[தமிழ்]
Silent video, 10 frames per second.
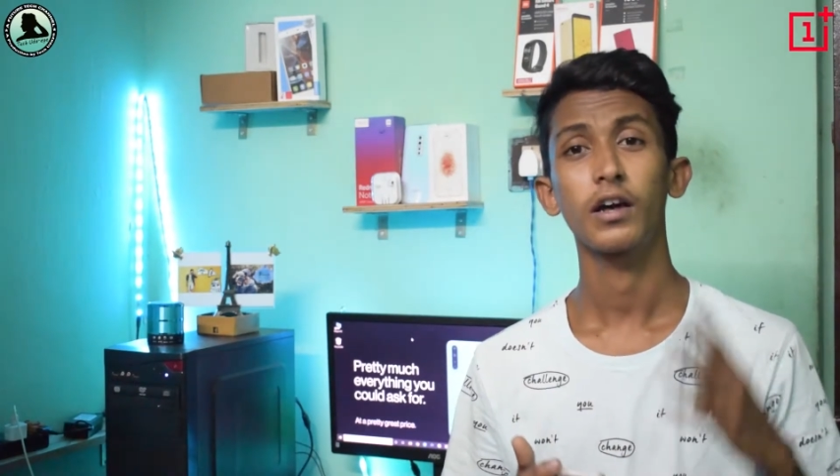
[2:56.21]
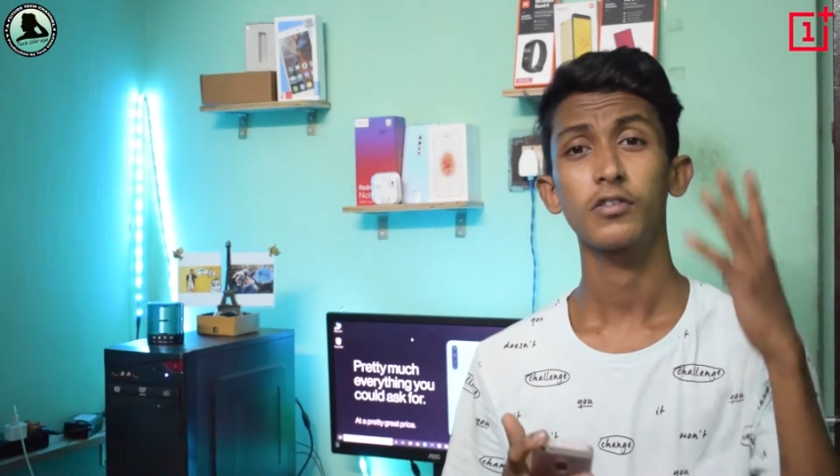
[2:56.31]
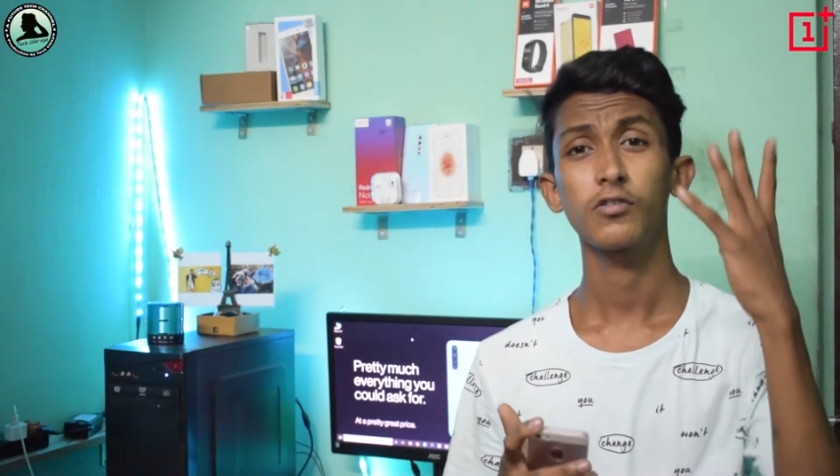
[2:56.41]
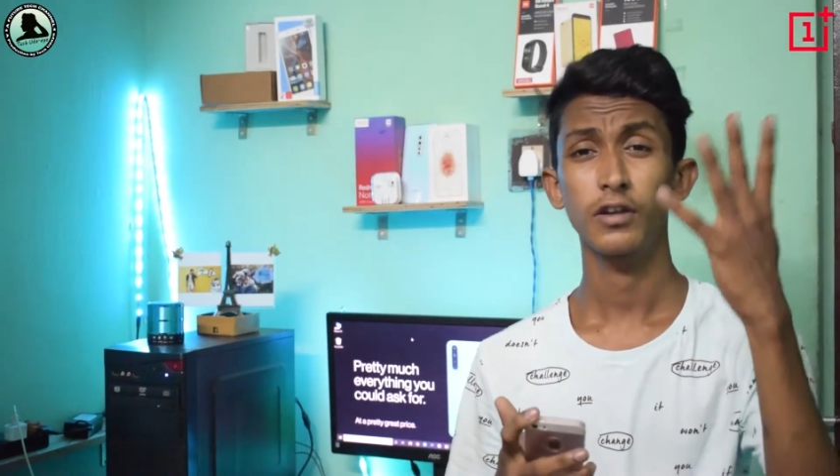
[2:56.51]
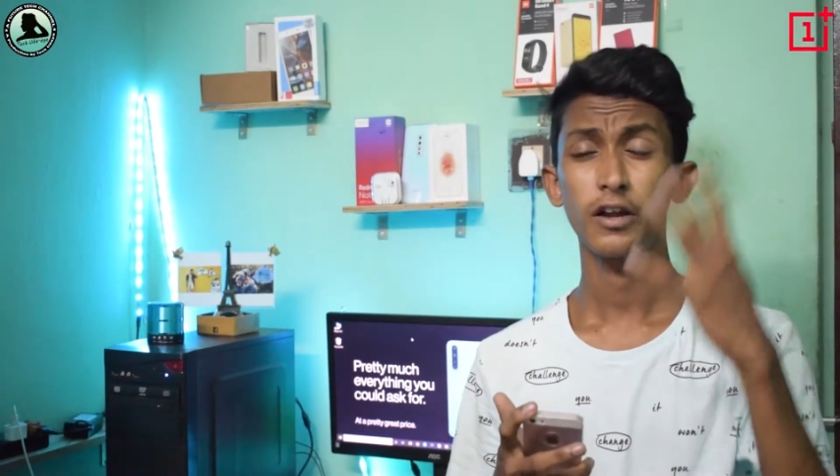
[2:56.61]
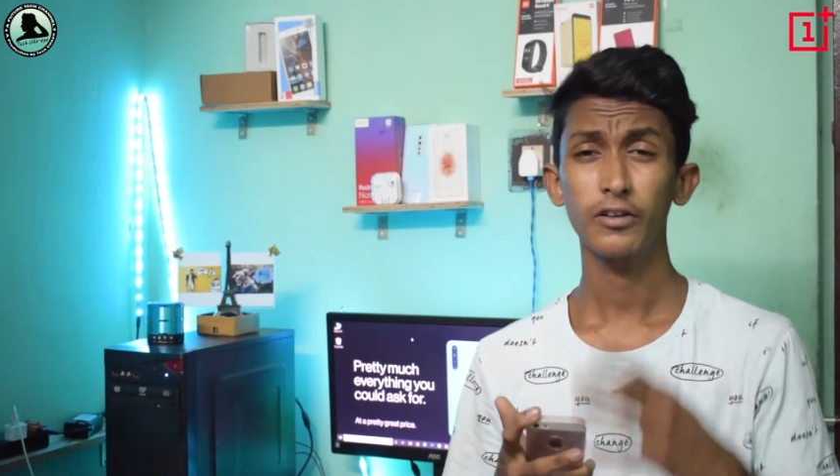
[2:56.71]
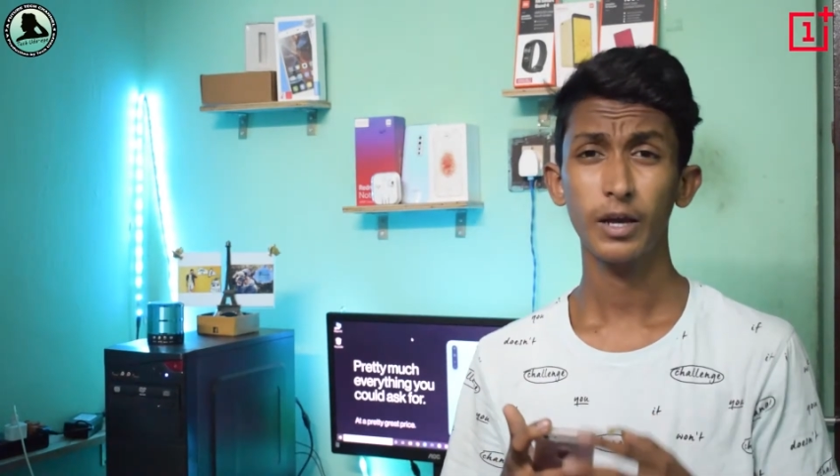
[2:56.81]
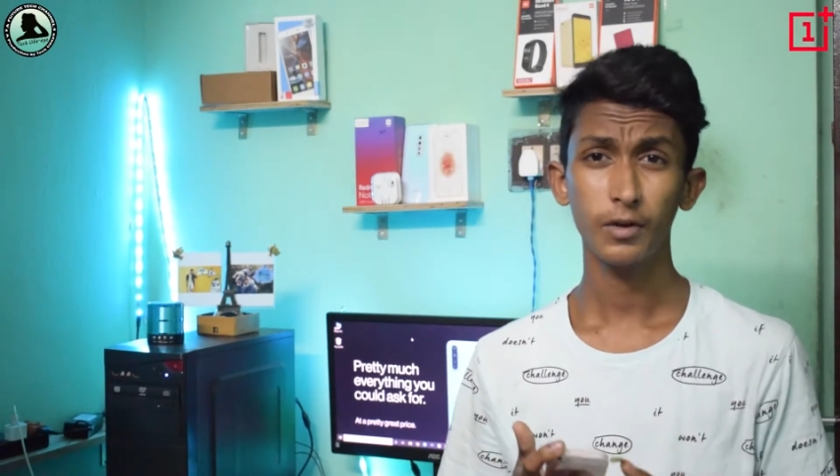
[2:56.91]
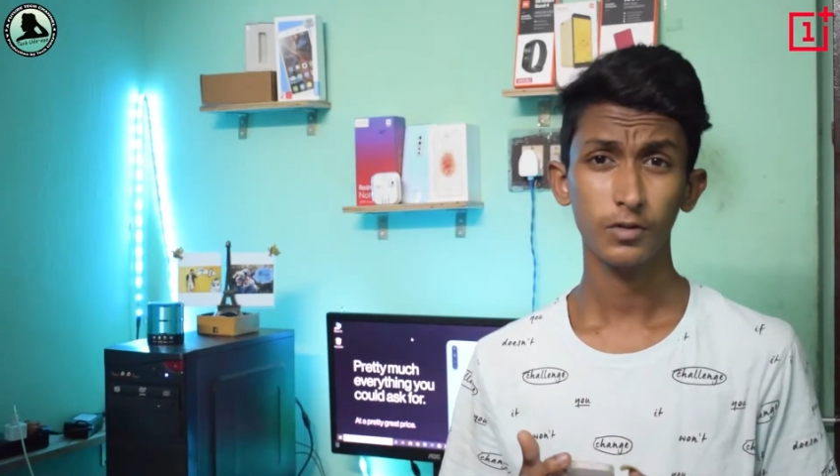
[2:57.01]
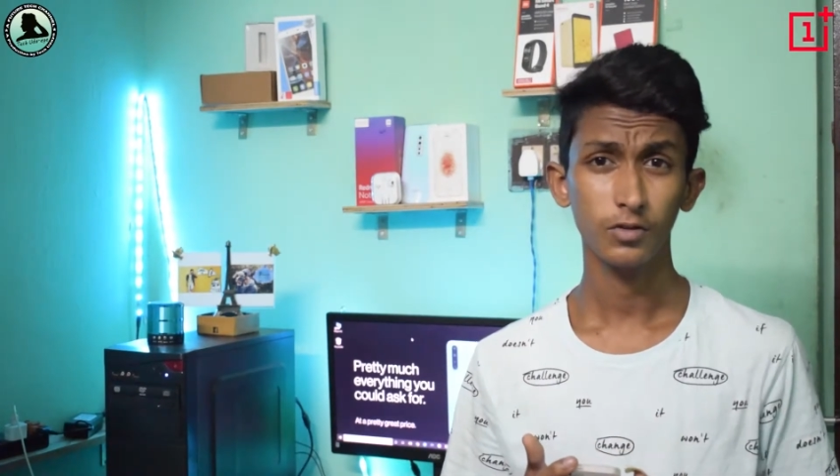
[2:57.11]
அதாவது நாலு
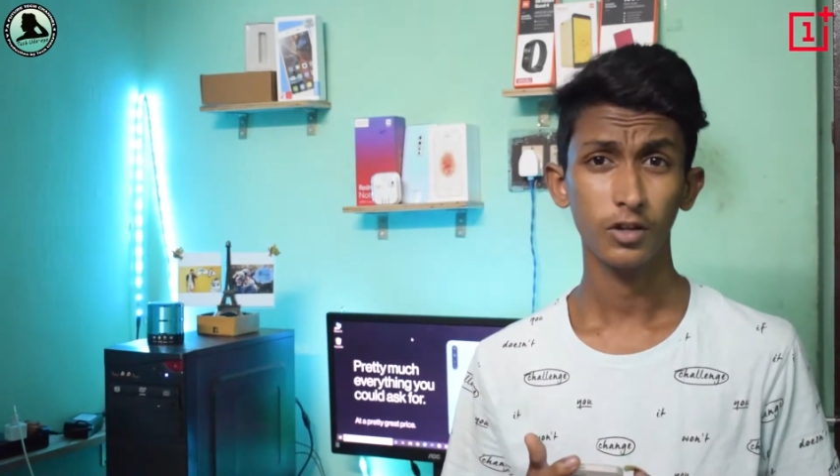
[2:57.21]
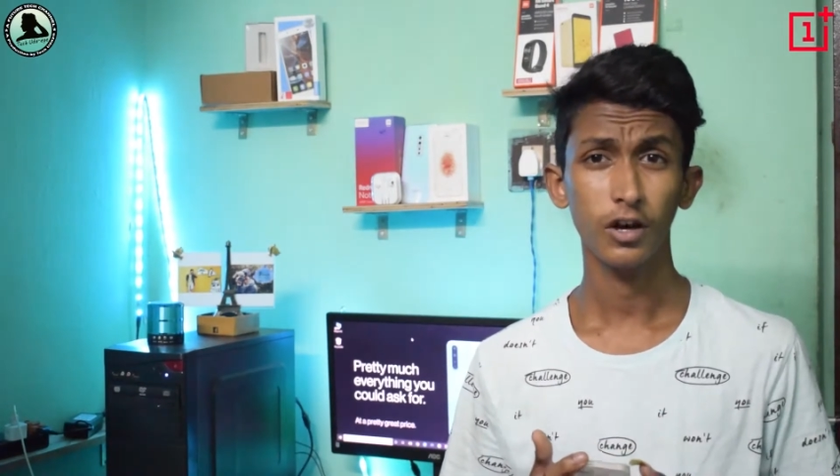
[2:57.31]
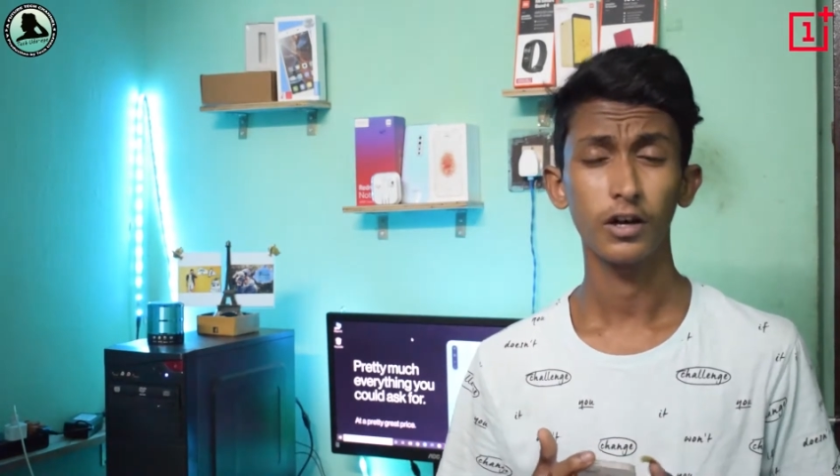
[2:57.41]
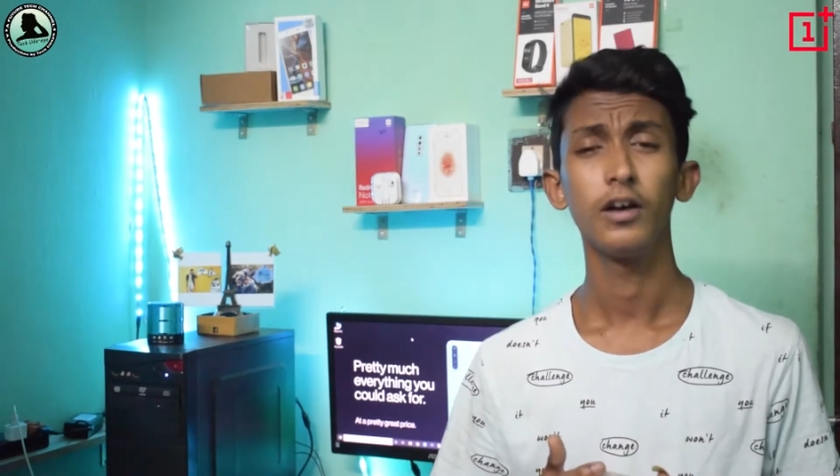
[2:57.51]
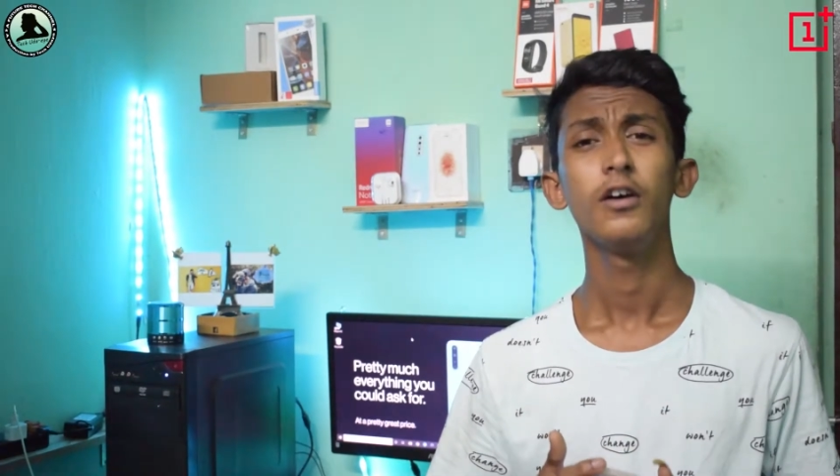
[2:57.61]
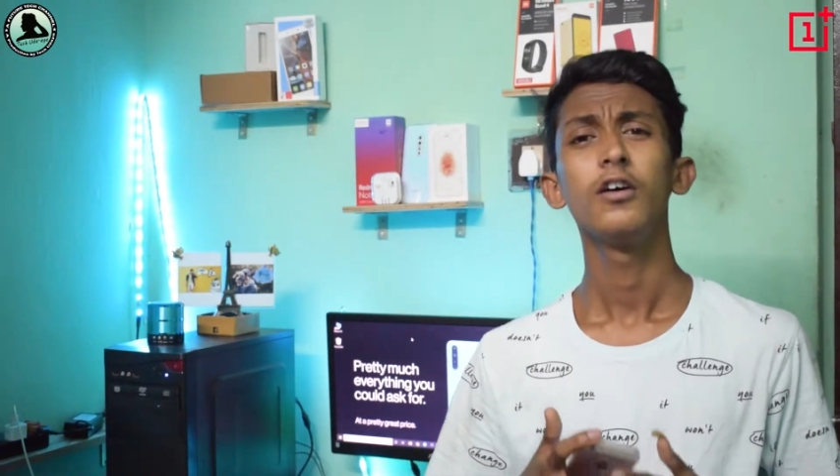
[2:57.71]
கேமரா கொடுத்துருக்காங்க